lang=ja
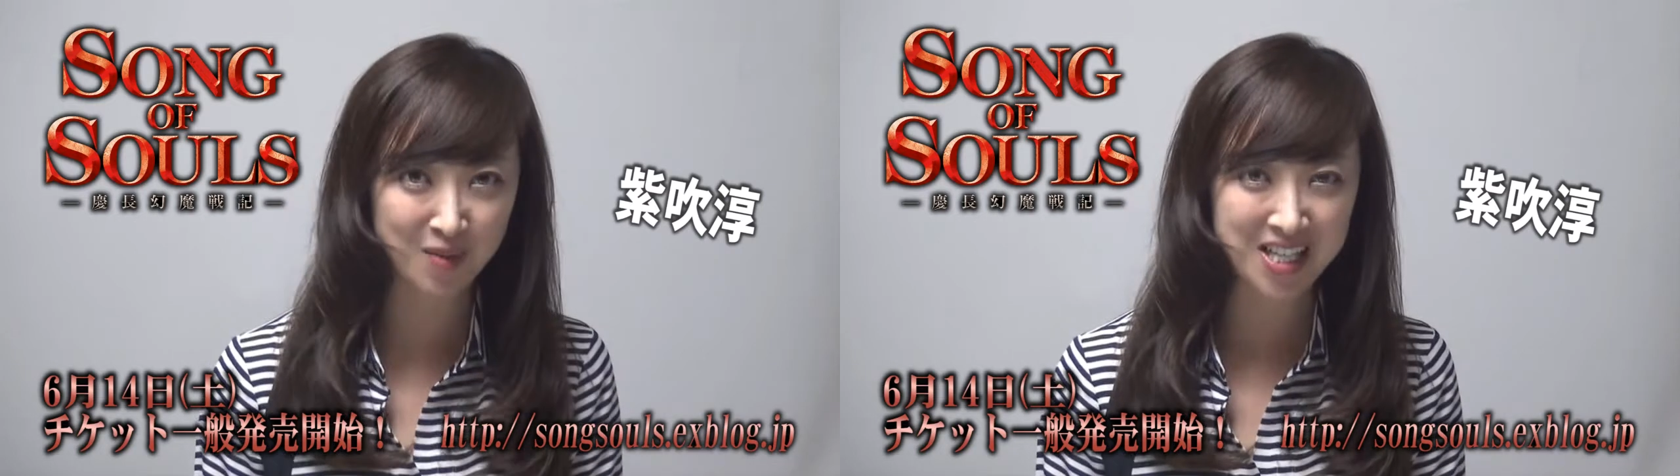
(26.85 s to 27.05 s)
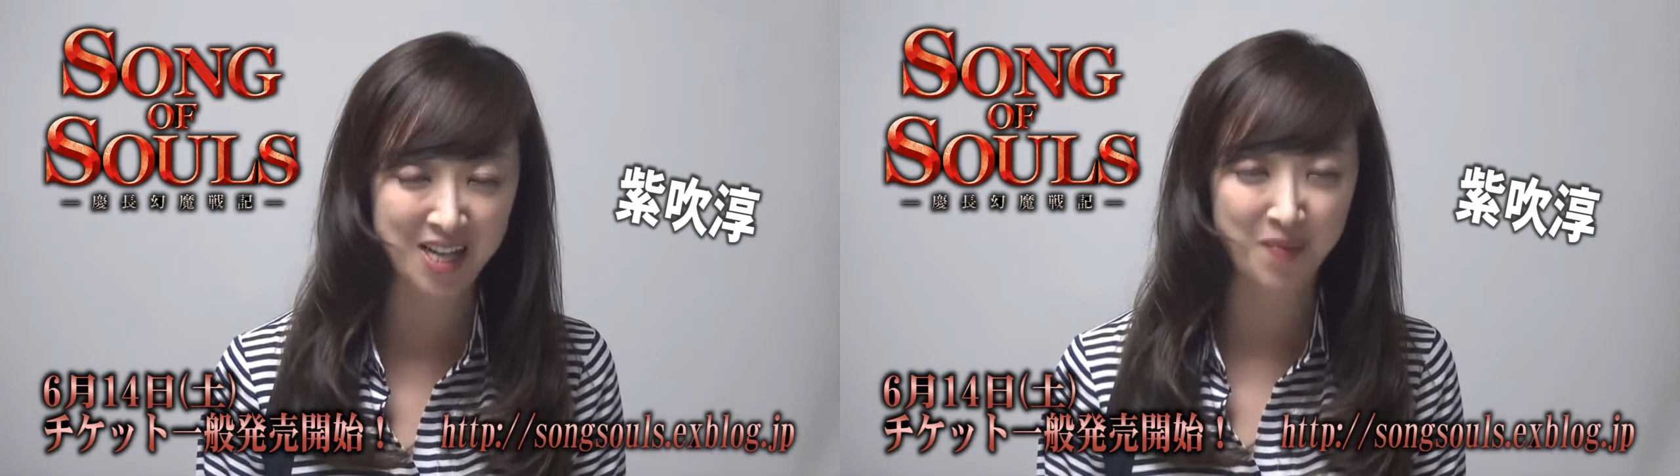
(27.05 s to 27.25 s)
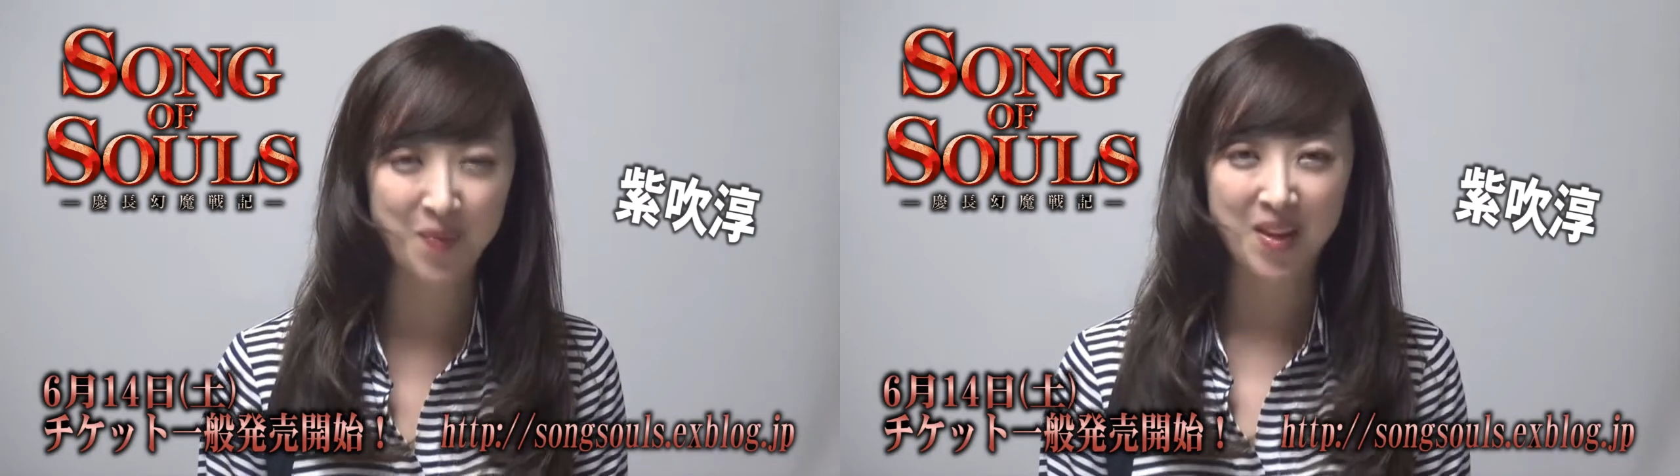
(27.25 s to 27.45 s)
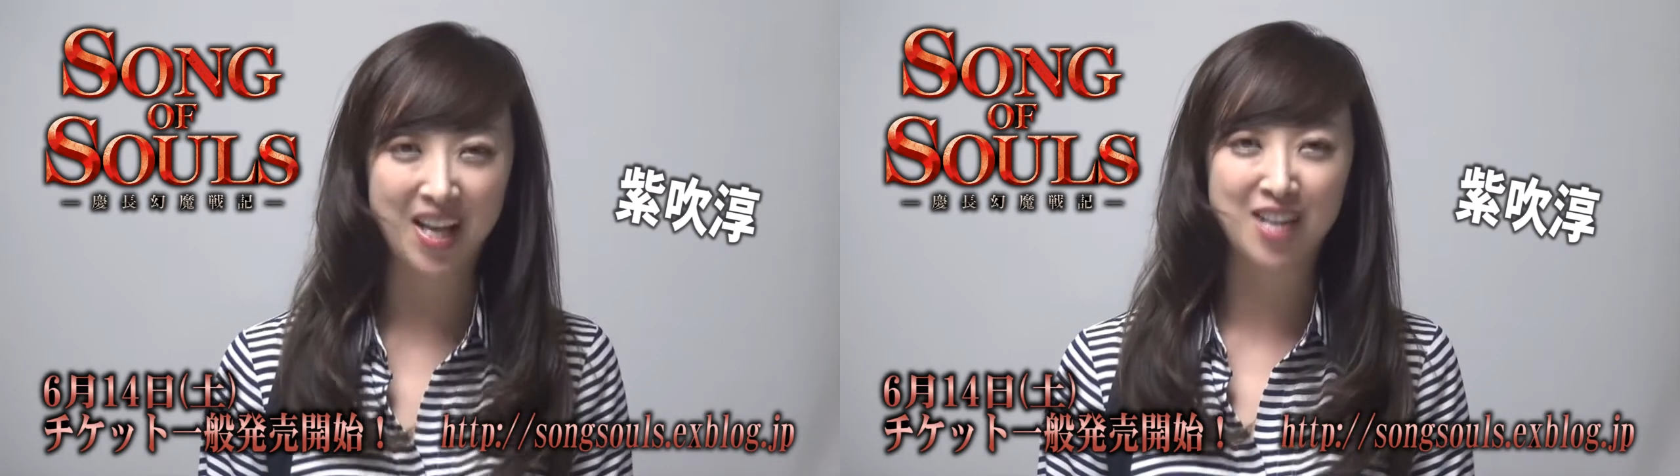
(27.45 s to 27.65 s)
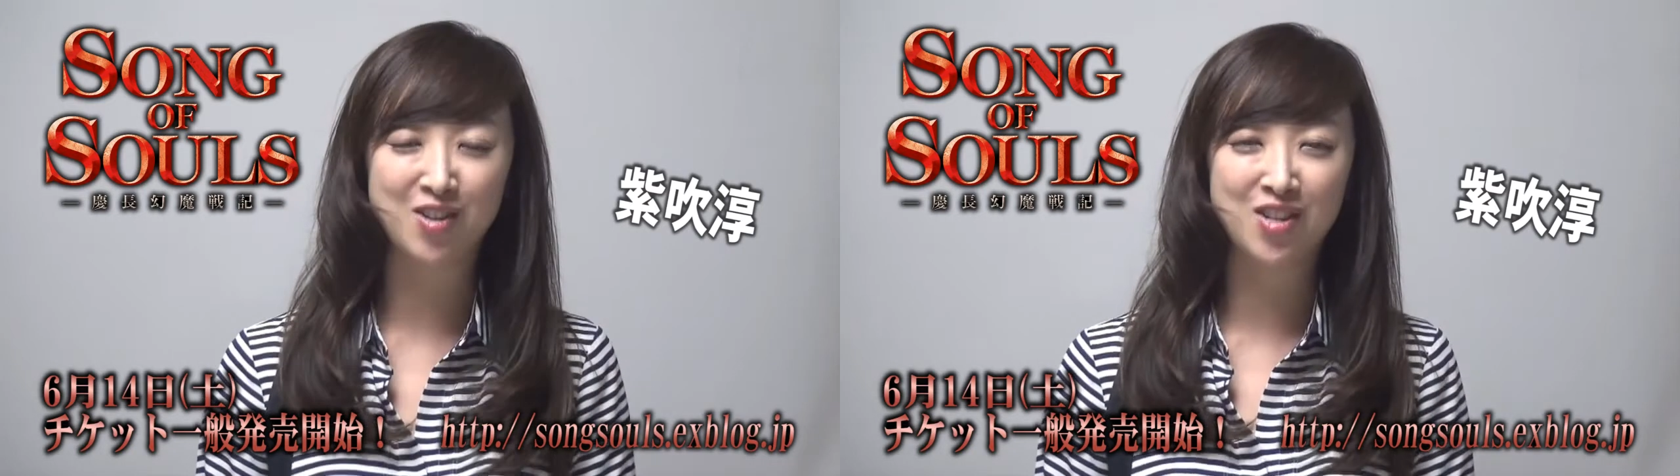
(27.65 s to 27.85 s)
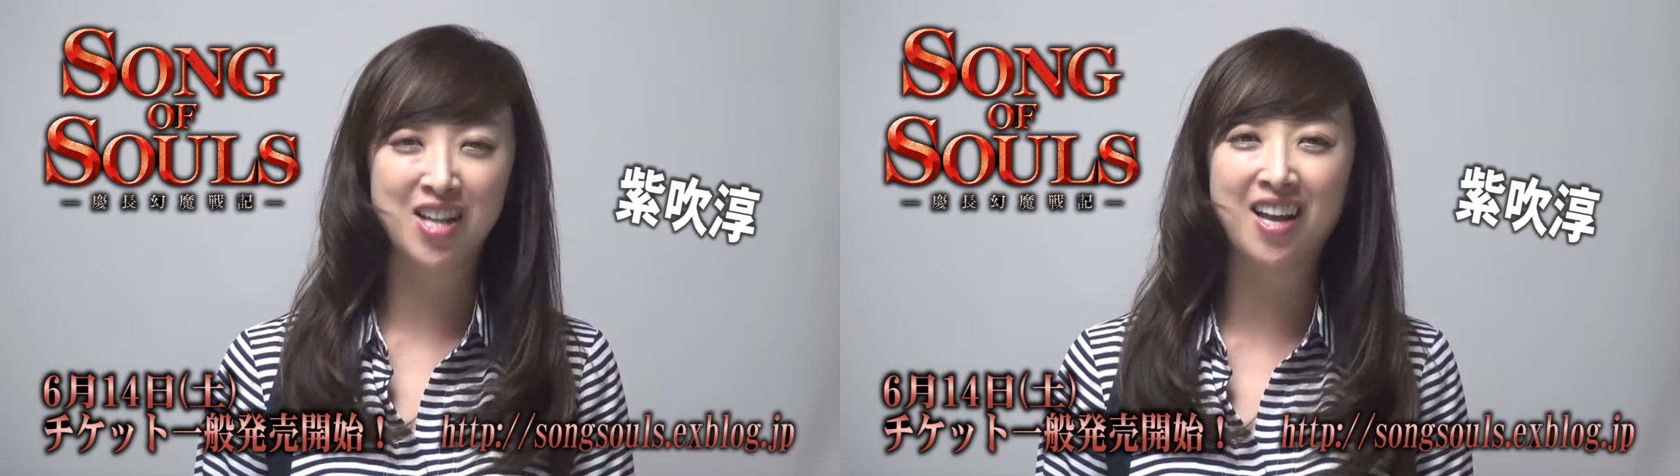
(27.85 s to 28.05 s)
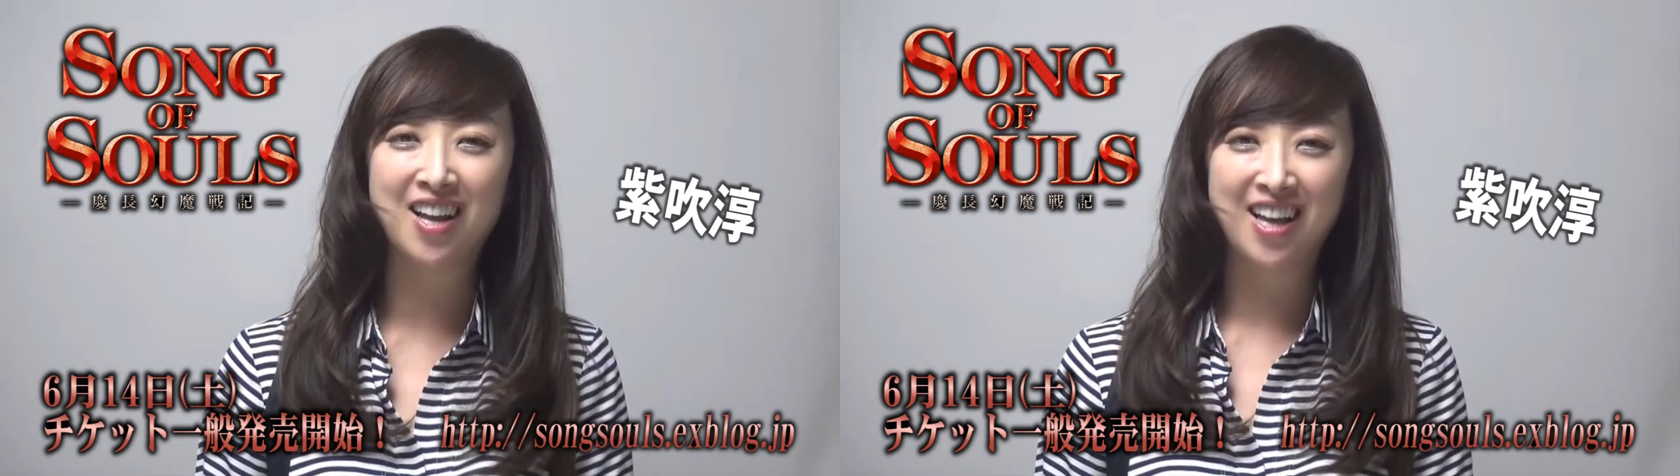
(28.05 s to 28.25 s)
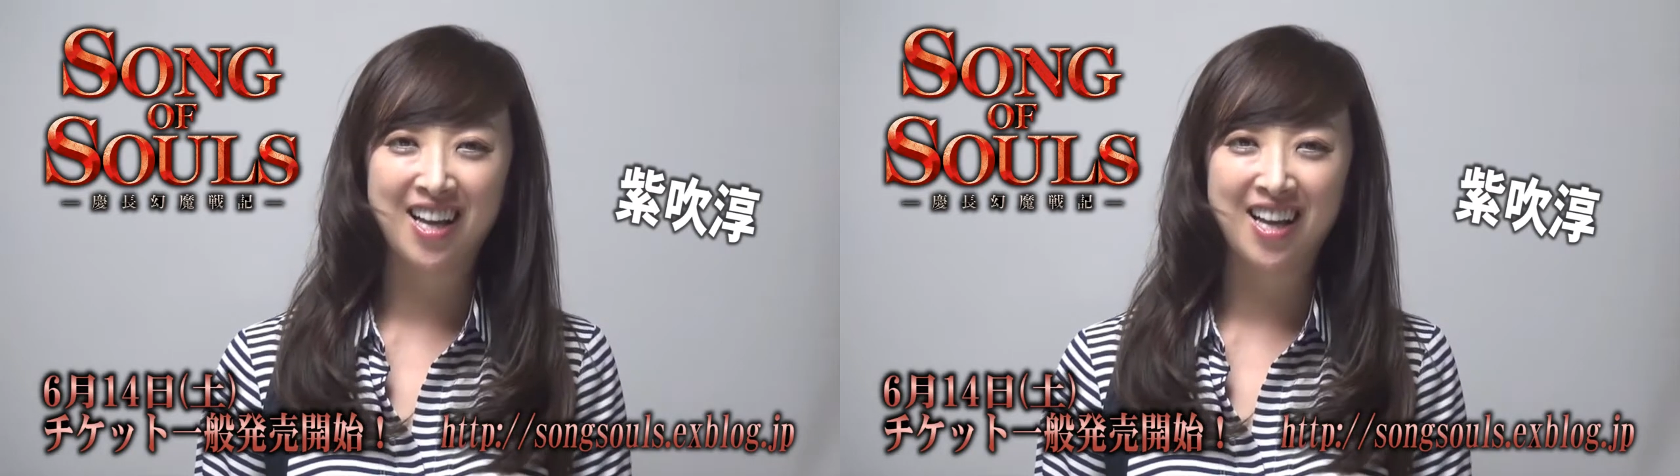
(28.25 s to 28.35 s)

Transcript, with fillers: ました、えー、そして